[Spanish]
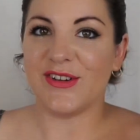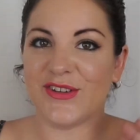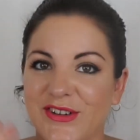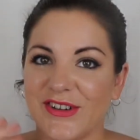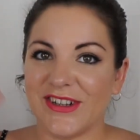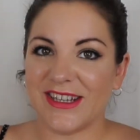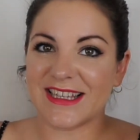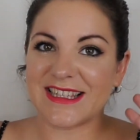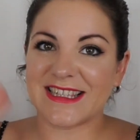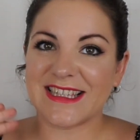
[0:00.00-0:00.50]

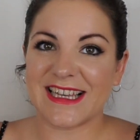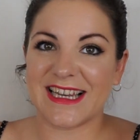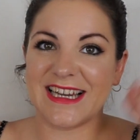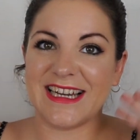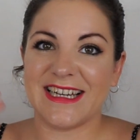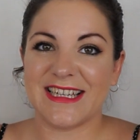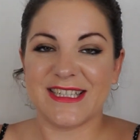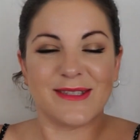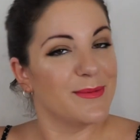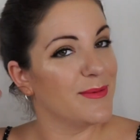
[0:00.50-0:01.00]
Hola
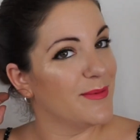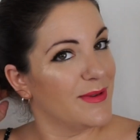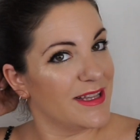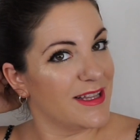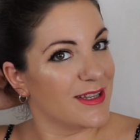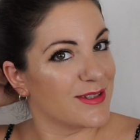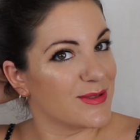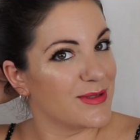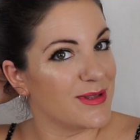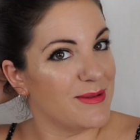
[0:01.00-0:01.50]
chicas,
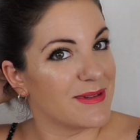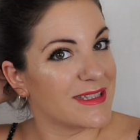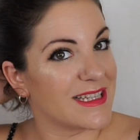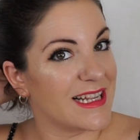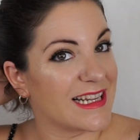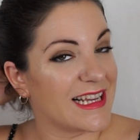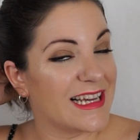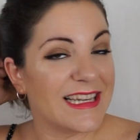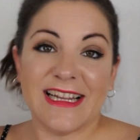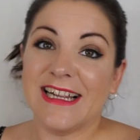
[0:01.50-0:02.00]
Bienvenidos un día más
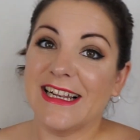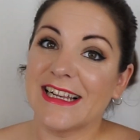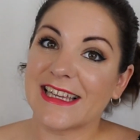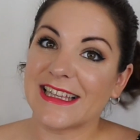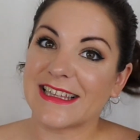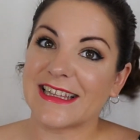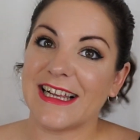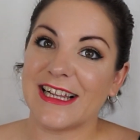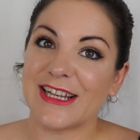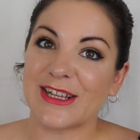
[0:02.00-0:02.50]
al canal,
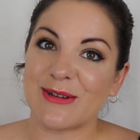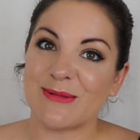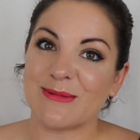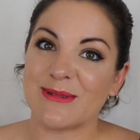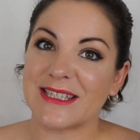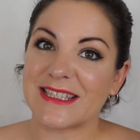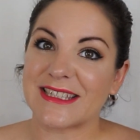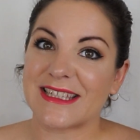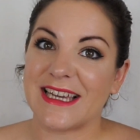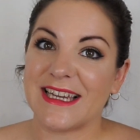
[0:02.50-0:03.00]
¿qué tal?
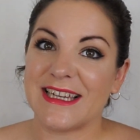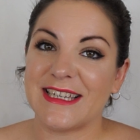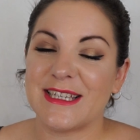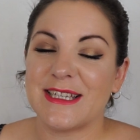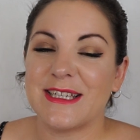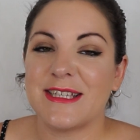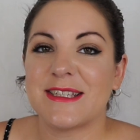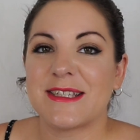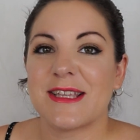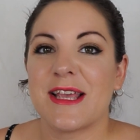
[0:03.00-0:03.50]
¿Cómo
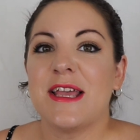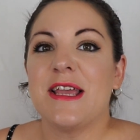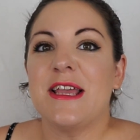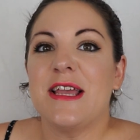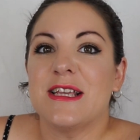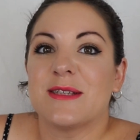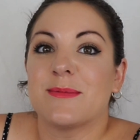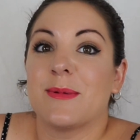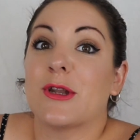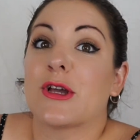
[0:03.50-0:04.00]
estáis?
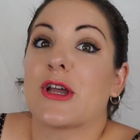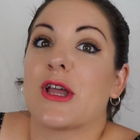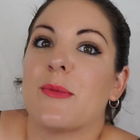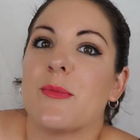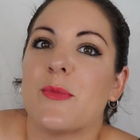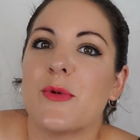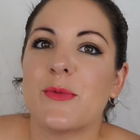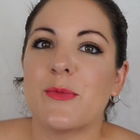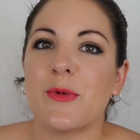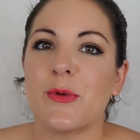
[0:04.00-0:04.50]
Espero que
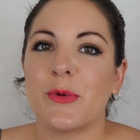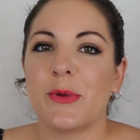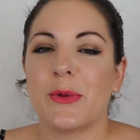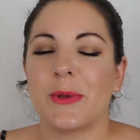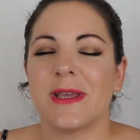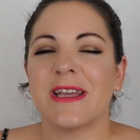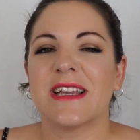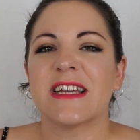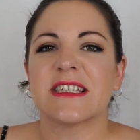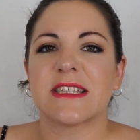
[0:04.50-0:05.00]
muy muy
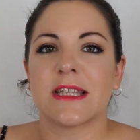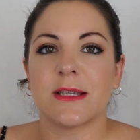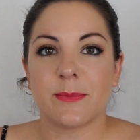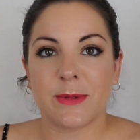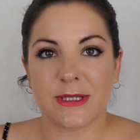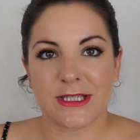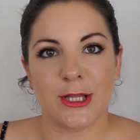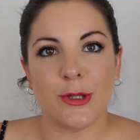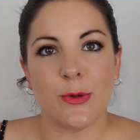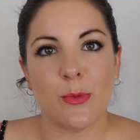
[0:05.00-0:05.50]
bien, que estéis
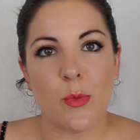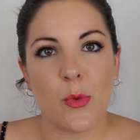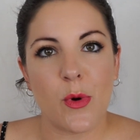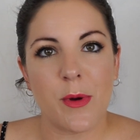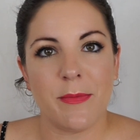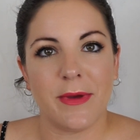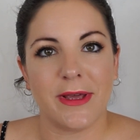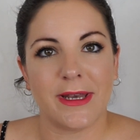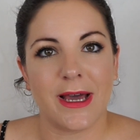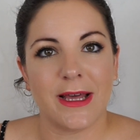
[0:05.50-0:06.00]
pasando un
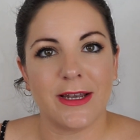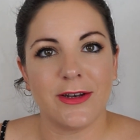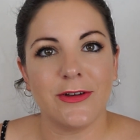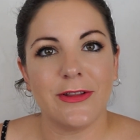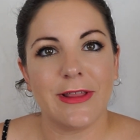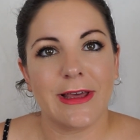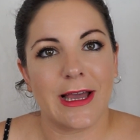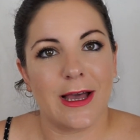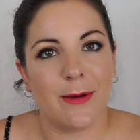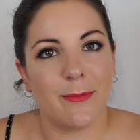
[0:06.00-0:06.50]
buen
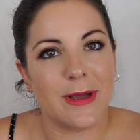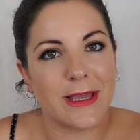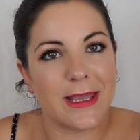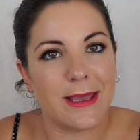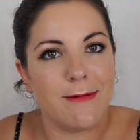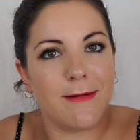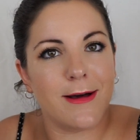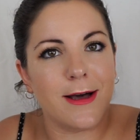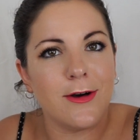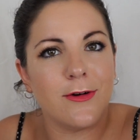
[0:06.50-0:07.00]
verano, dejadme
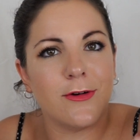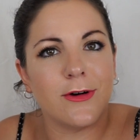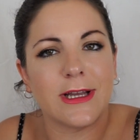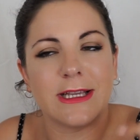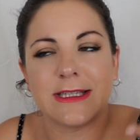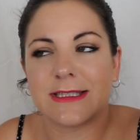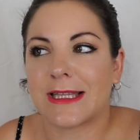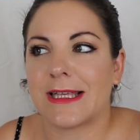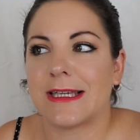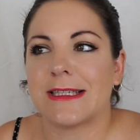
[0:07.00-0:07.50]
aquí abajo
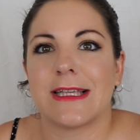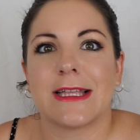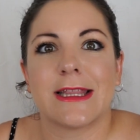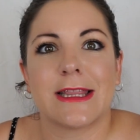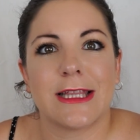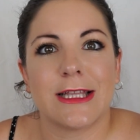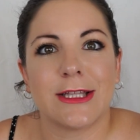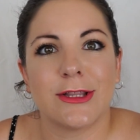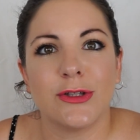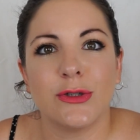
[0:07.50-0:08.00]
qué estáis
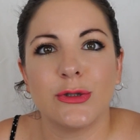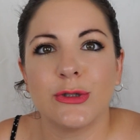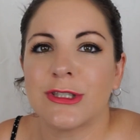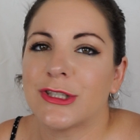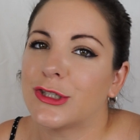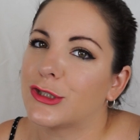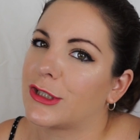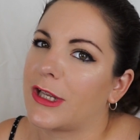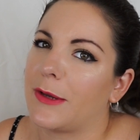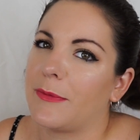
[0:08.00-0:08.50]
haciendo,
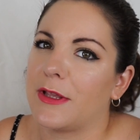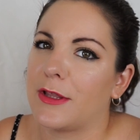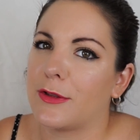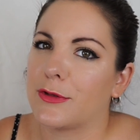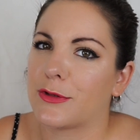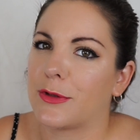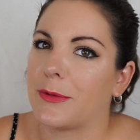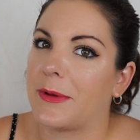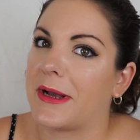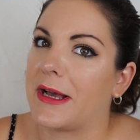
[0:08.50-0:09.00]
si os ha
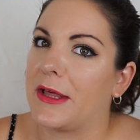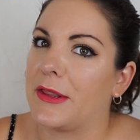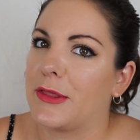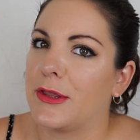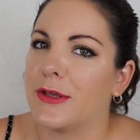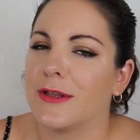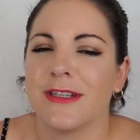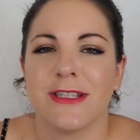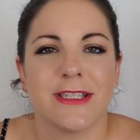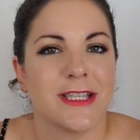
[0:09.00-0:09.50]
ido de
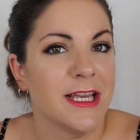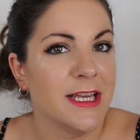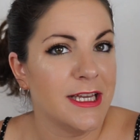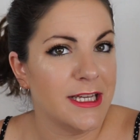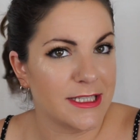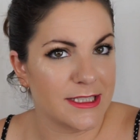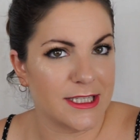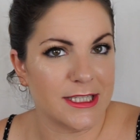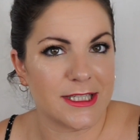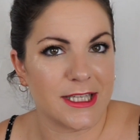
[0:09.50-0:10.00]
vacaciones,
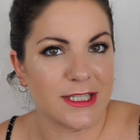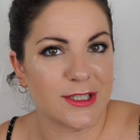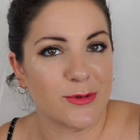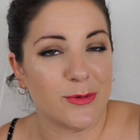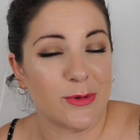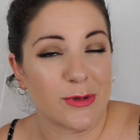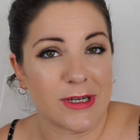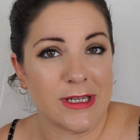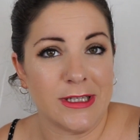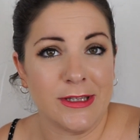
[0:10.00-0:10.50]
si estáis
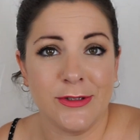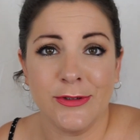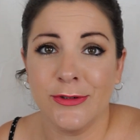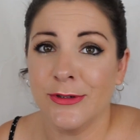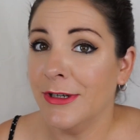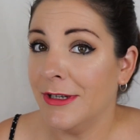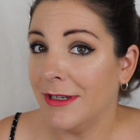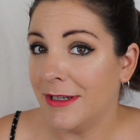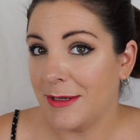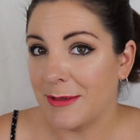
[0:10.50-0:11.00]

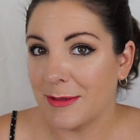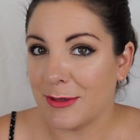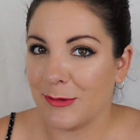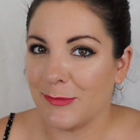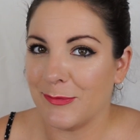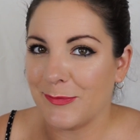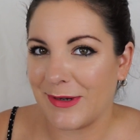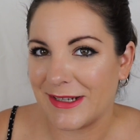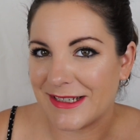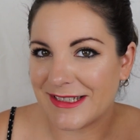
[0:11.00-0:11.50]
currando,
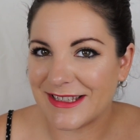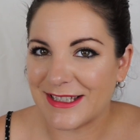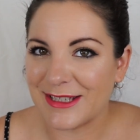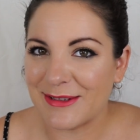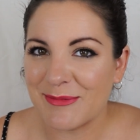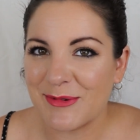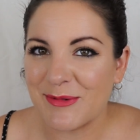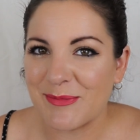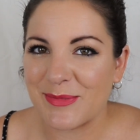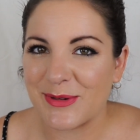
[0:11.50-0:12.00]

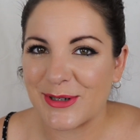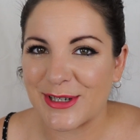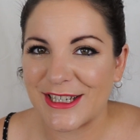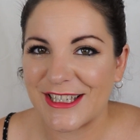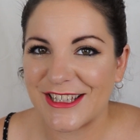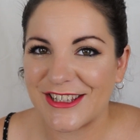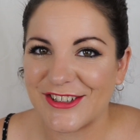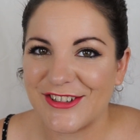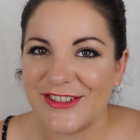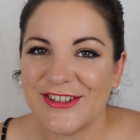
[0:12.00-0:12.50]
compartidme un
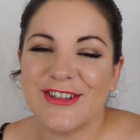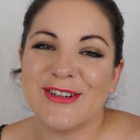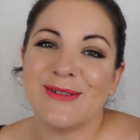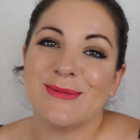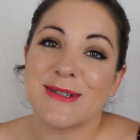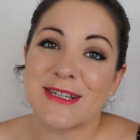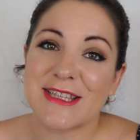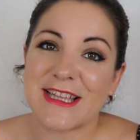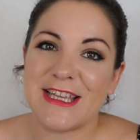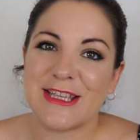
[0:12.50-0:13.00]
poquito
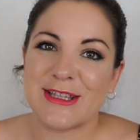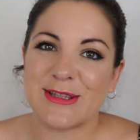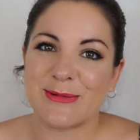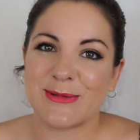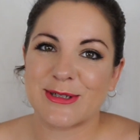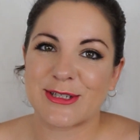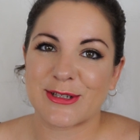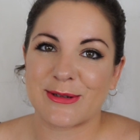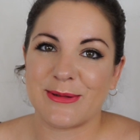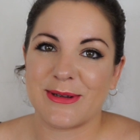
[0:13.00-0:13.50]
cómo está yendo
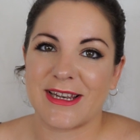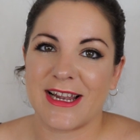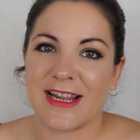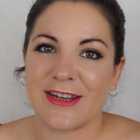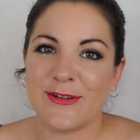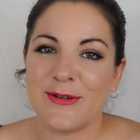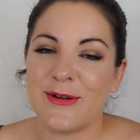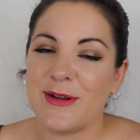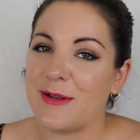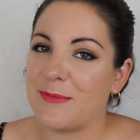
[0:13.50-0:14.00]
vuestro
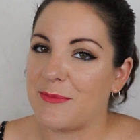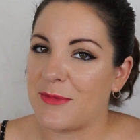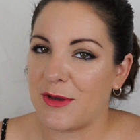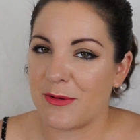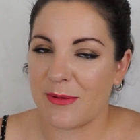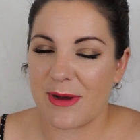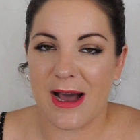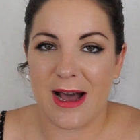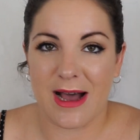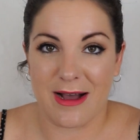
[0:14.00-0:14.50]
verano, el
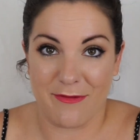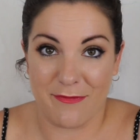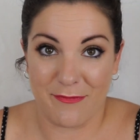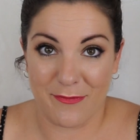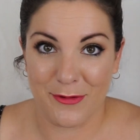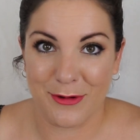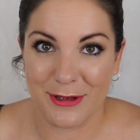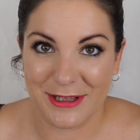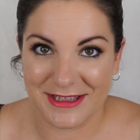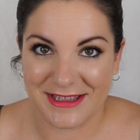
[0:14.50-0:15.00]
mío va a
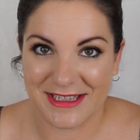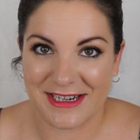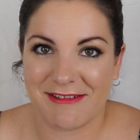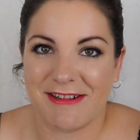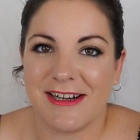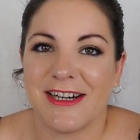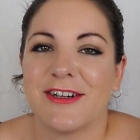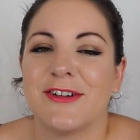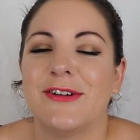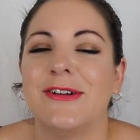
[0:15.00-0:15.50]
full de
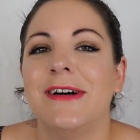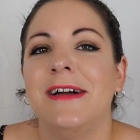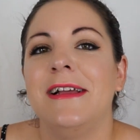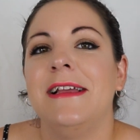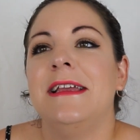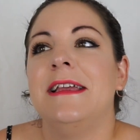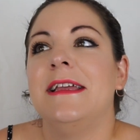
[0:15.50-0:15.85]
trabajo,